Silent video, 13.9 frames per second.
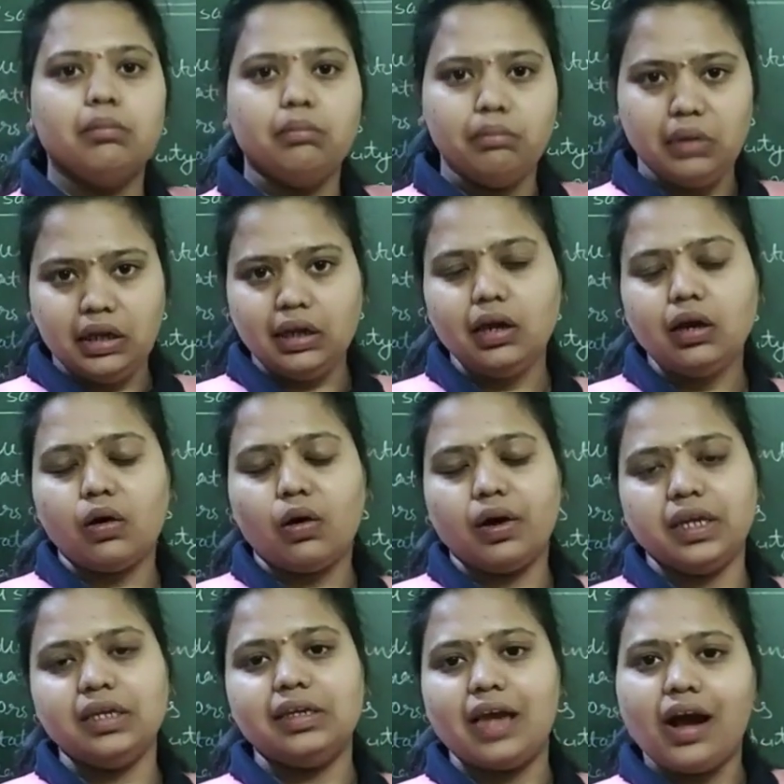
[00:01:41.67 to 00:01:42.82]
मेरे
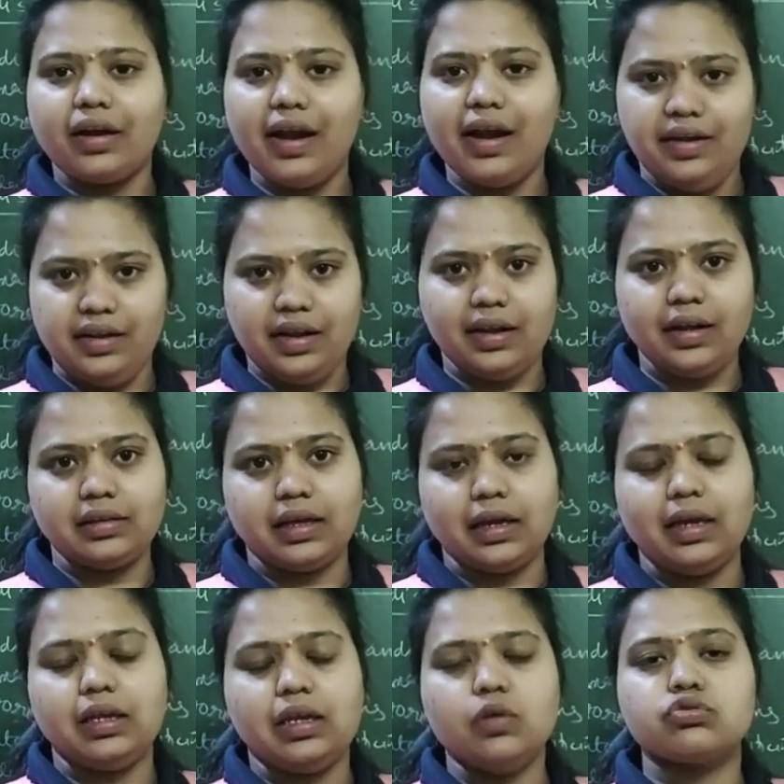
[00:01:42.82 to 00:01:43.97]
अकॉर्डिंग क्या क्राइटेरिया रहता
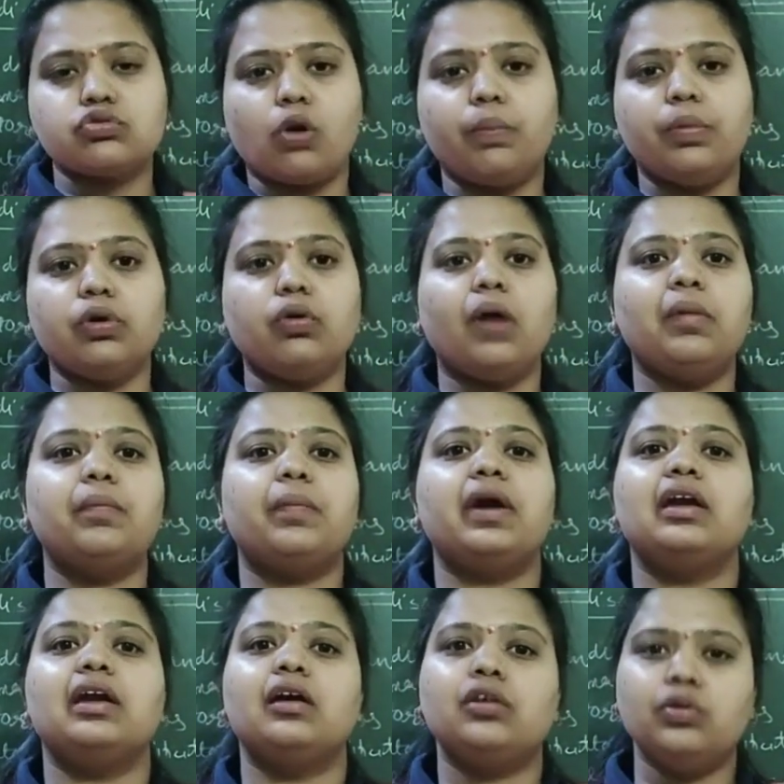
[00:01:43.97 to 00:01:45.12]
है कि उस टॉपिक को हमें
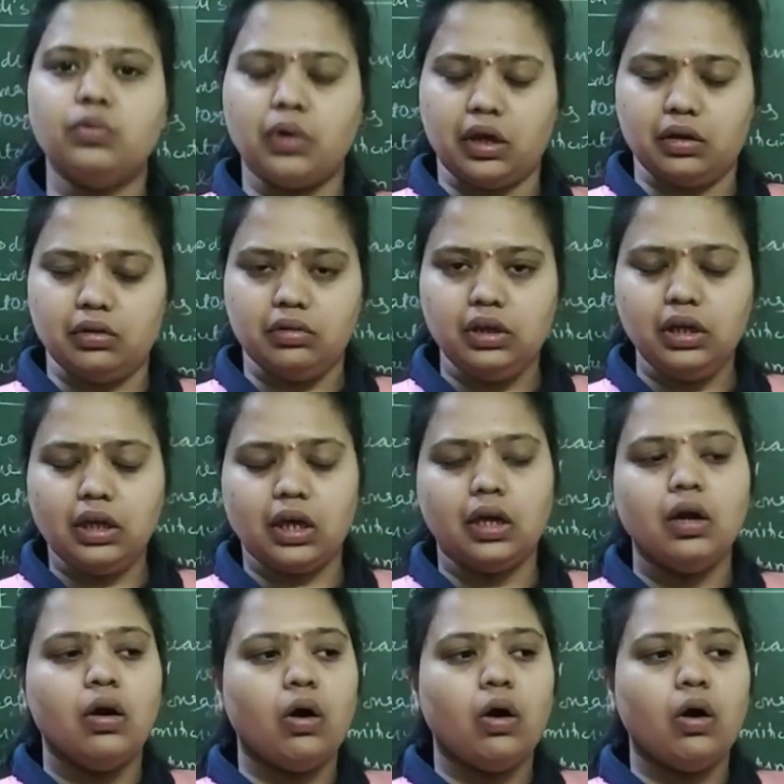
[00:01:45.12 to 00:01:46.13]
पढ़ना क्यों है ठीक है